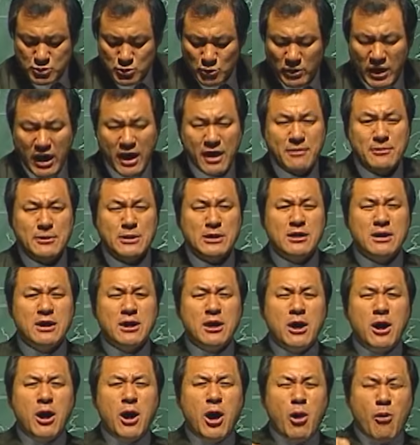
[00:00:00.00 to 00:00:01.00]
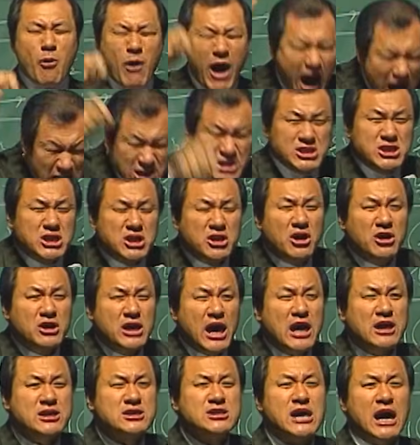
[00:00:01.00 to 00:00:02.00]
속에
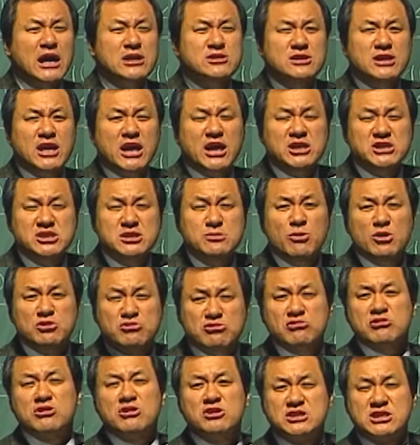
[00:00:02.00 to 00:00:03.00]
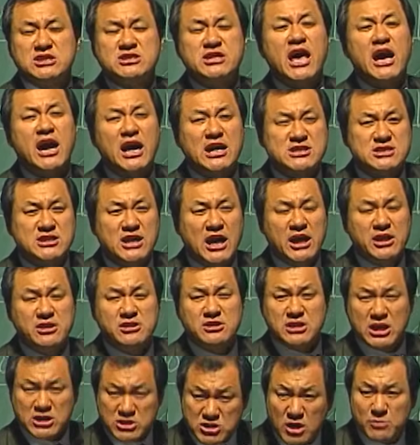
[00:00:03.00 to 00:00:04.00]
확실하게 그 아들에게 심어준 것이 세 가지가
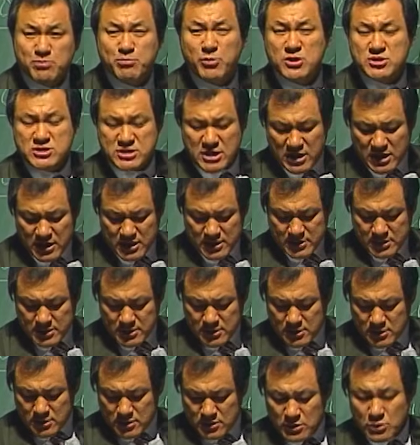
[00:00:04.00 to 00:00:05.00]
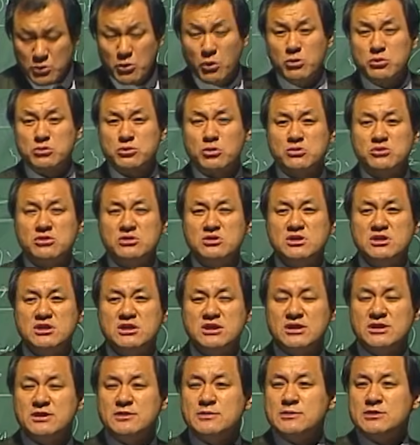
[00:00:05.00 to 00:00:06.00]
있는데 첫 번째가 용돈을
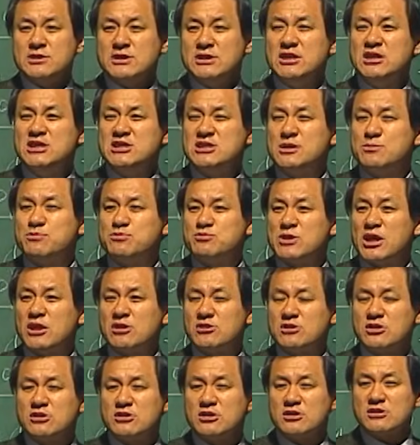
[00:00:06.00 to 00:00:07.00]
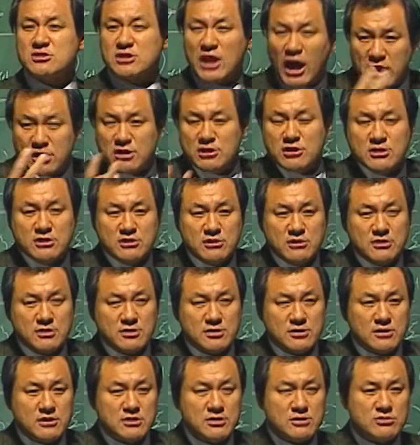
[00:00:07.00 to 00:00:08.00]
20센트를 딱
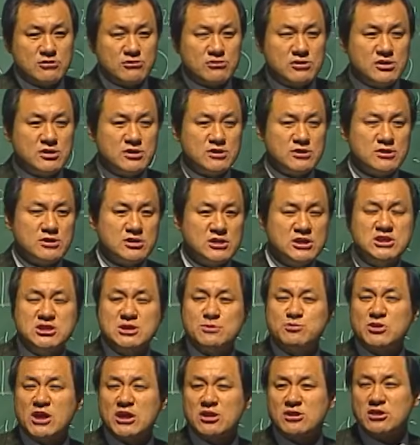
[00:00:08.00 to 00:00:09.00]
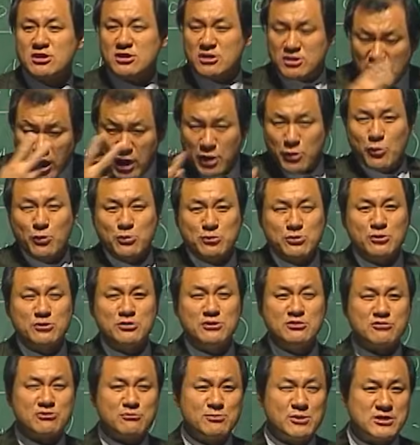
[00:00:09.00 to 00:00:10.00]
20센트를 딱 용돈을
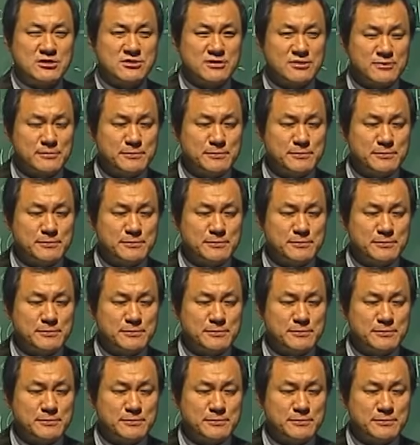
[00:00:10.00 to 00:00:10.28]
주면서